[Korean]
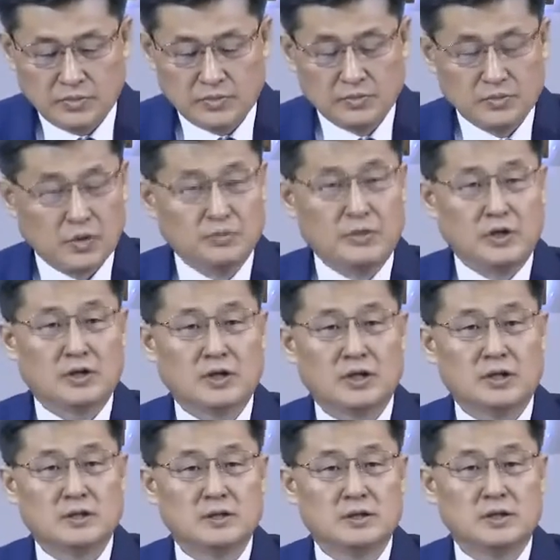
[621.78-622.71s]

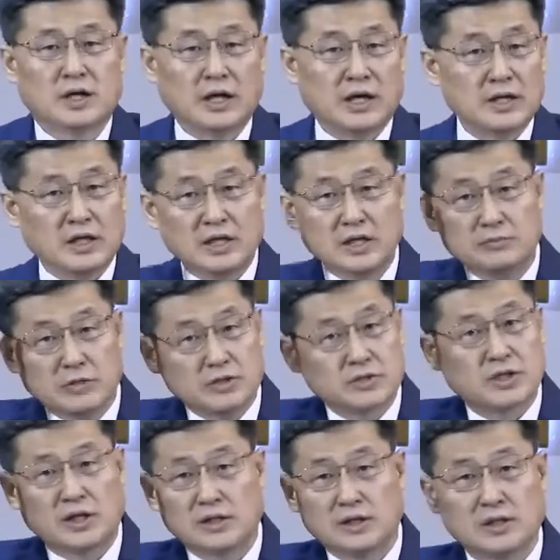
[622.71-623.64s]
뭡니까? 하나님의
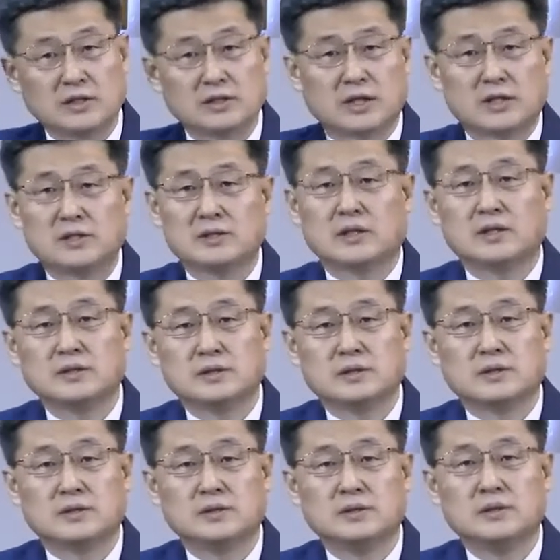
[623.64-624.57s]
생각은
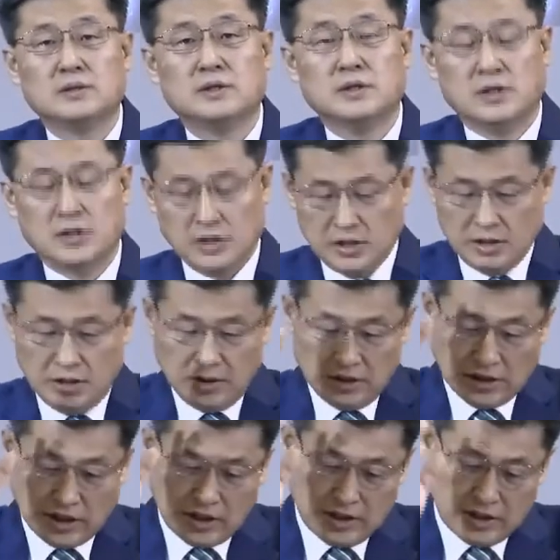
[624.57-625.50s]
다르다는 거예요.
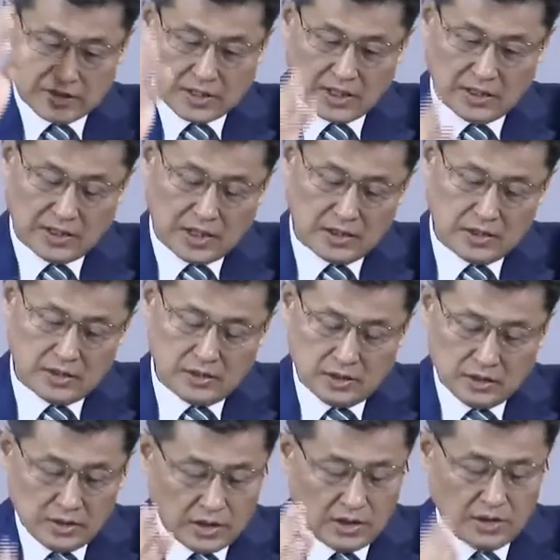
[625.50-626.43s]
인간의
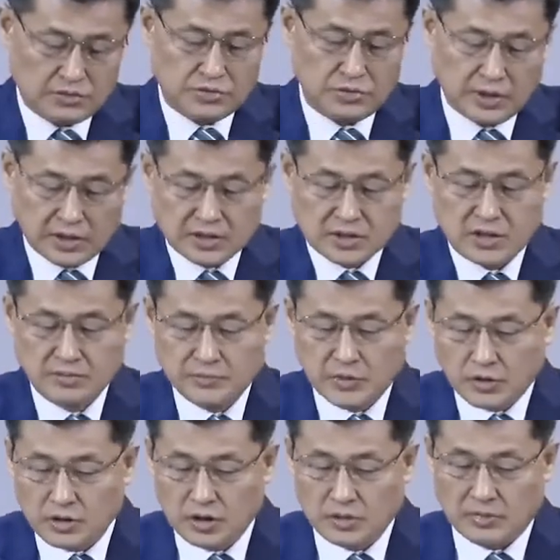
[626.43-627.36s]
생각은 예수가
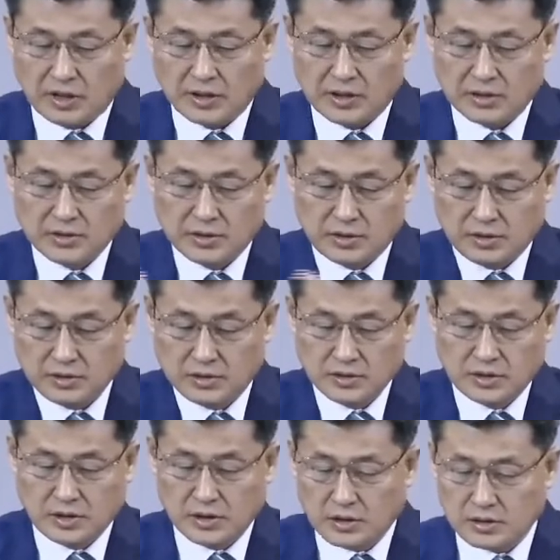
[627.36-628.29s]
징벌을 받아서
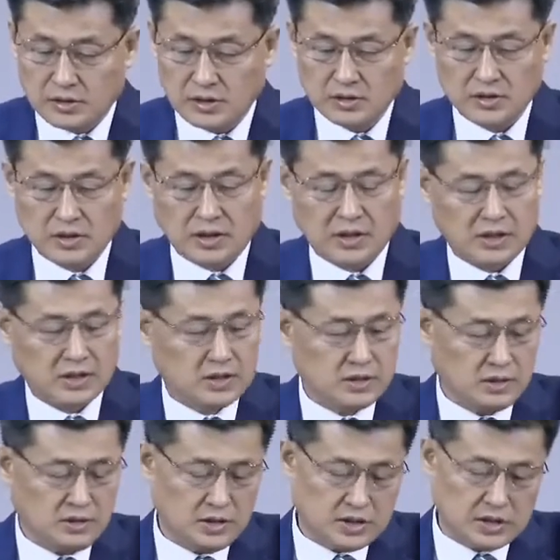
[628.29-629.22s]
어떻게 해요? 자,
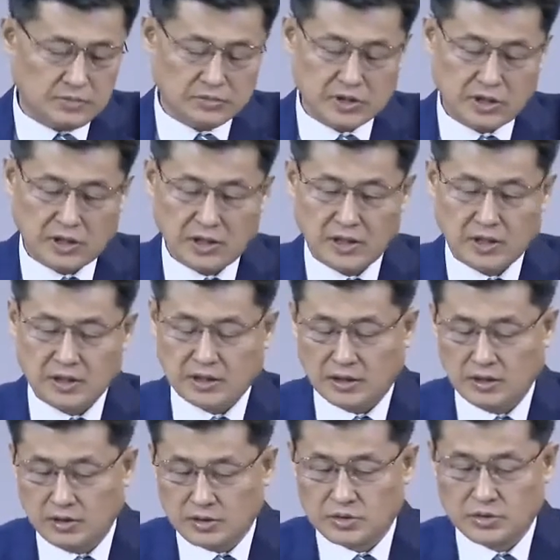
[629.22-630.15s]
그런 십자가에
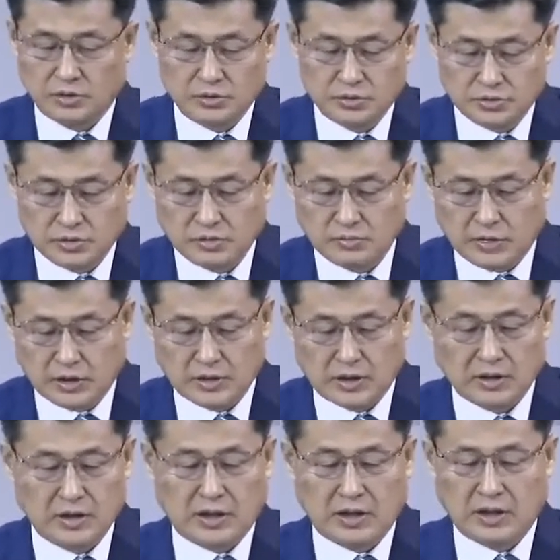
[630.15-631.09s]
달려 저주를
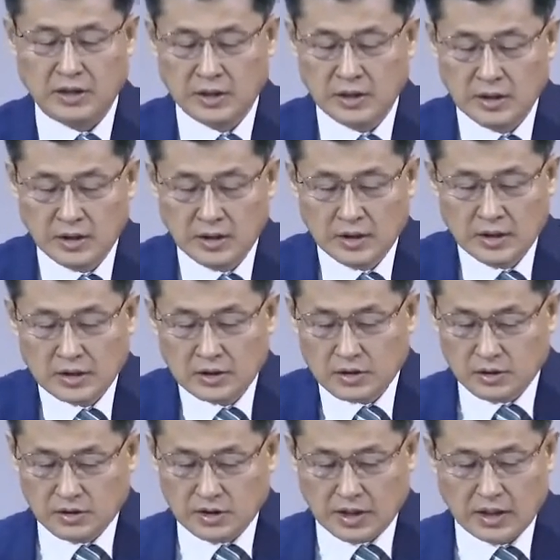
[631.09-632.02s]
받았다.
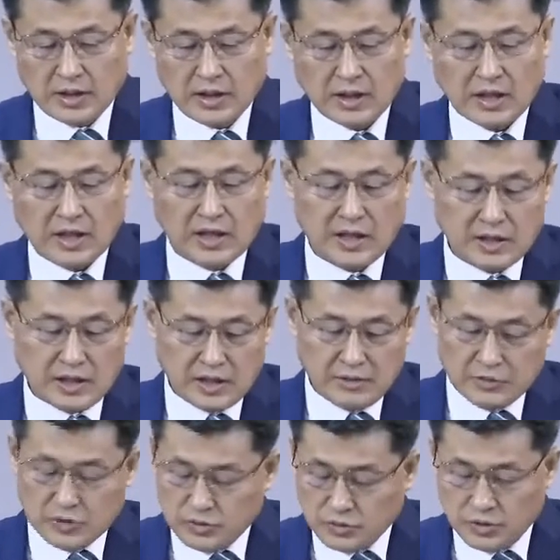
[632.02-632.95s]
그런데
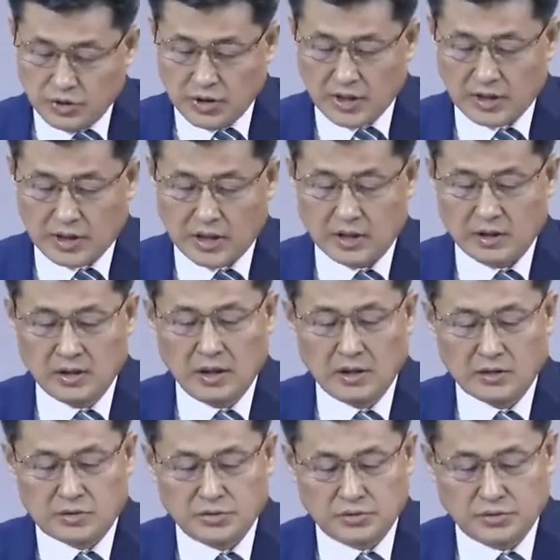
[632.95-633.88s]
하나님은 우리에게
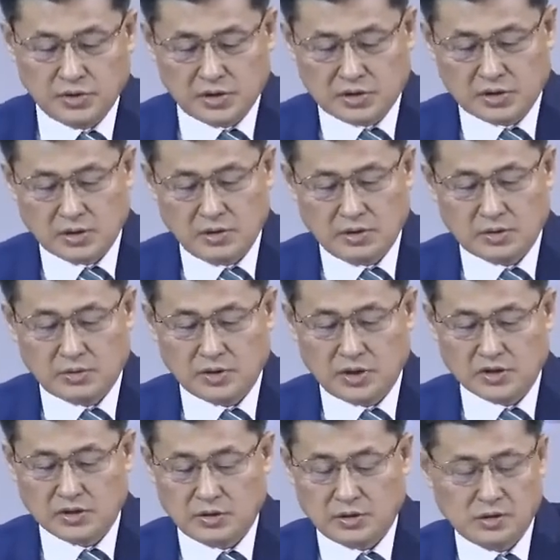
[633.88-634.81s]
예수 그리스도를
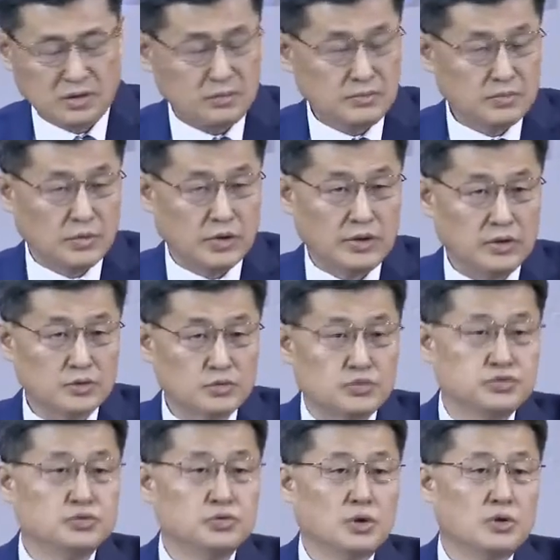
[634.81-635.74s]
통해서 뭐예요?
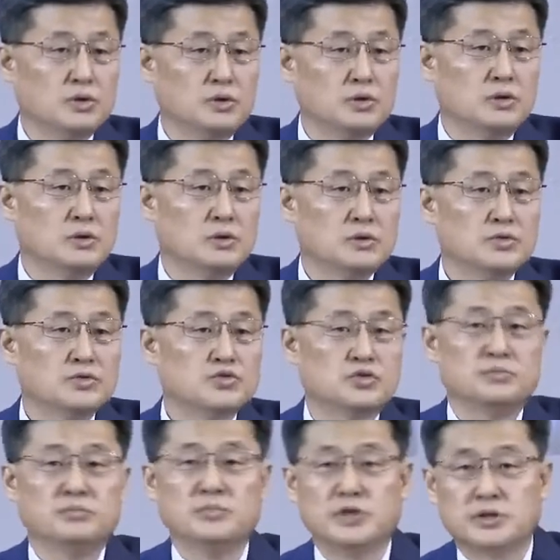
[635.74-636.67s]
구원을
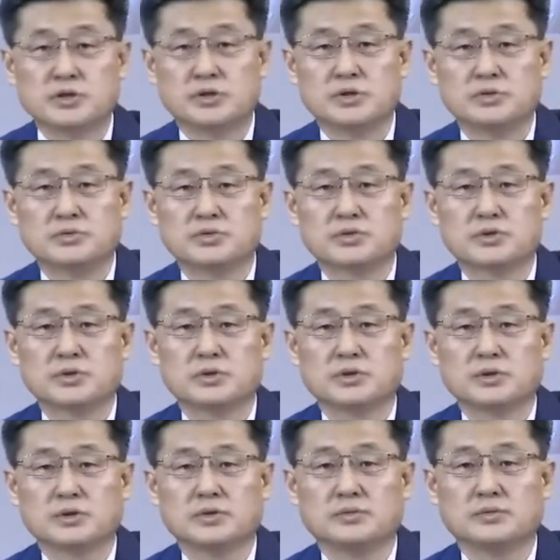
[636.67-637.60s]
준비시켜 주신
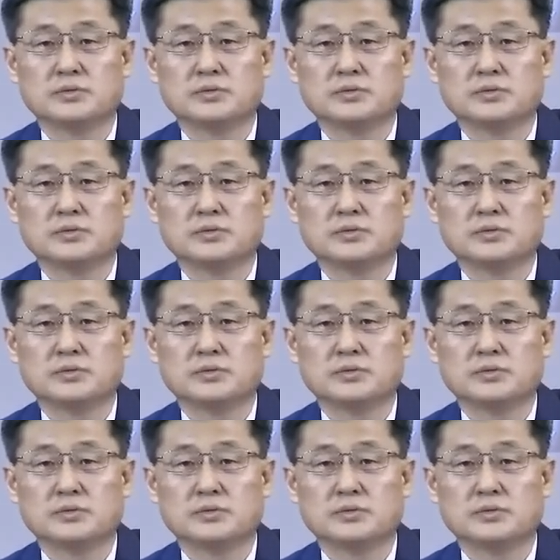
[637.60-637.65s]
거예요.